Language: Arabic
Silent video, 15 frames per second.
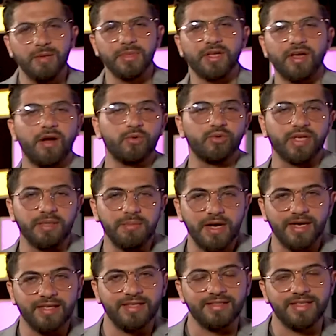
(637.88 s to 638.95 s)
من خوض
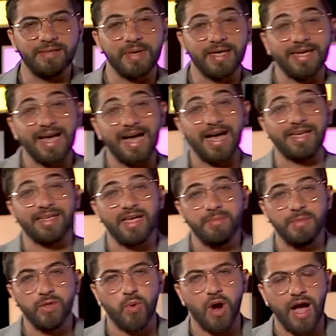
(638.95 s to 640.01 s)
غمار التدريب
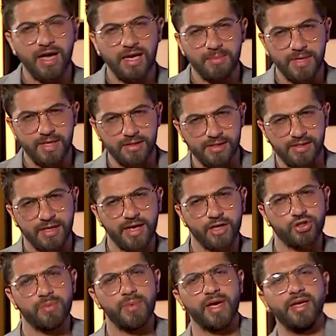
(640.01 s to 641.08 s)
الإعلامي وعالم الاتصال
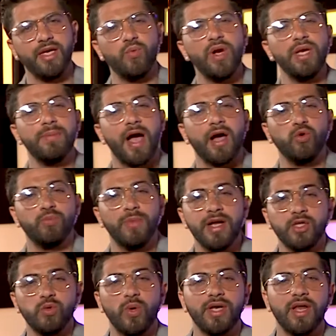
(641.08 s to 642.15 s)
الجماهيري
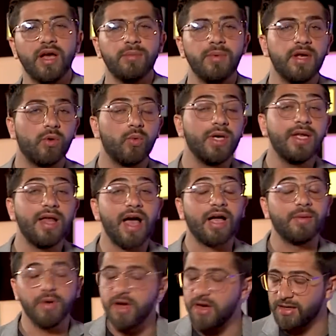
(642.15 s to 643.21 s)
والمعلومات والأخبار,
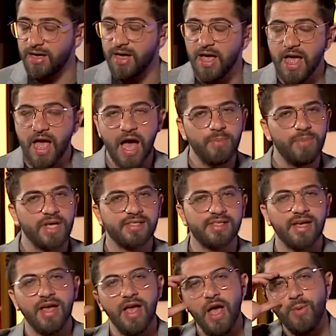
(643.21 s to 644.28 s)
والأخبار أبرز
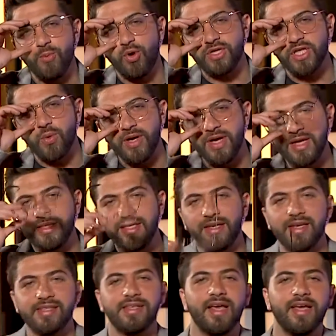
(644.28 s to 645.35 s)
محتويات
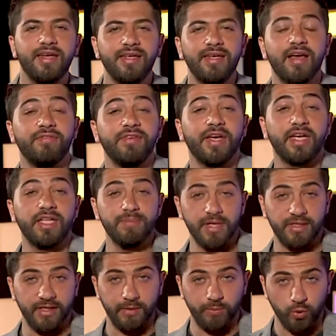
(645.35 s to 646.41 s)
رسائلنا في خدمة
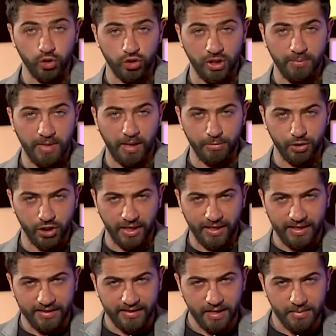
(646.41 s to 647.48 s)
المجتمع
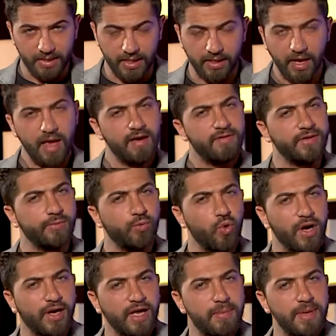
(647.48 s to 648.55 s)
بشكل كبير في
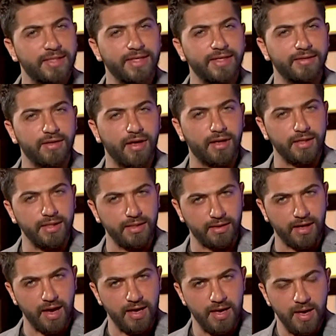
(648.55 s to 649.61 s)
مواكبة
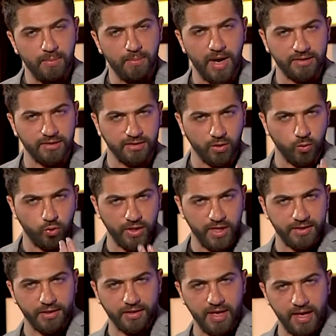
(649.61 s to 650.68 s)
دقيقة مع
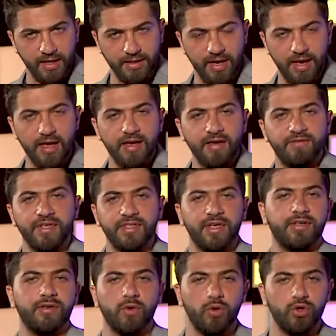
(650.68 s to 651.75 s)
التطورات الراهنة في
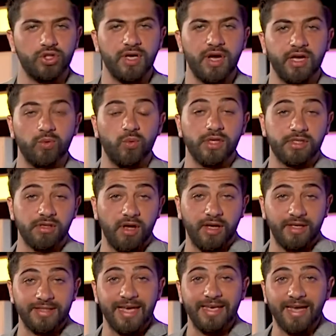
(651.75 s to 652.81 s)
تكنولوجيا
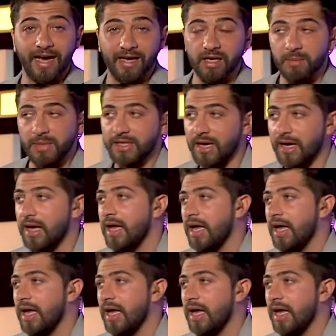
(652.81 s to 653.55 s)
الوسائط الإعلامية